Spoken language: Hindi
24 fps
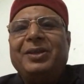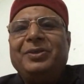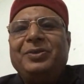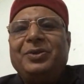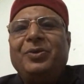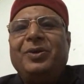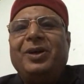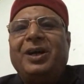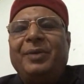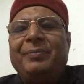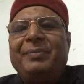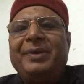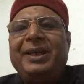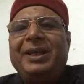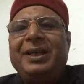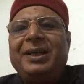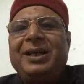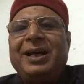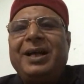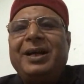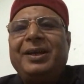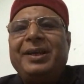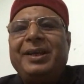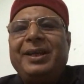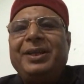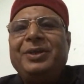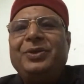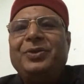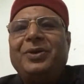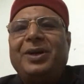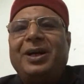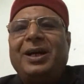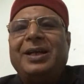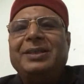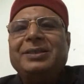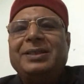जो अमेरिका ने
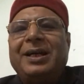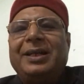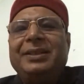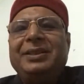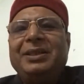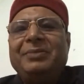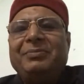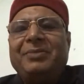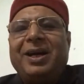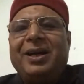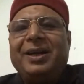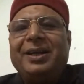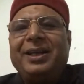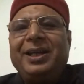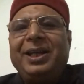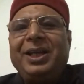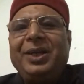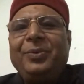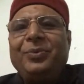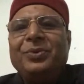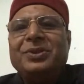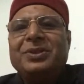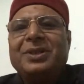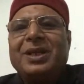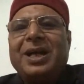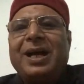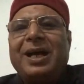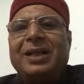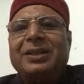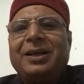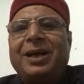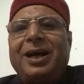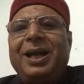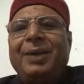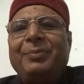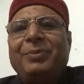जो आजादी मांगी उसका
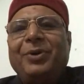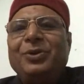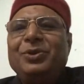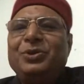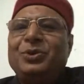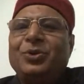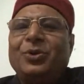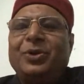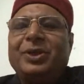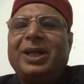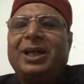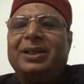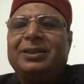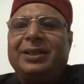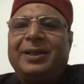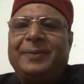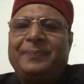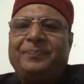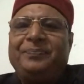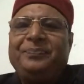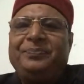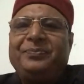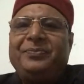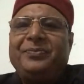आधार बहुत छोटा था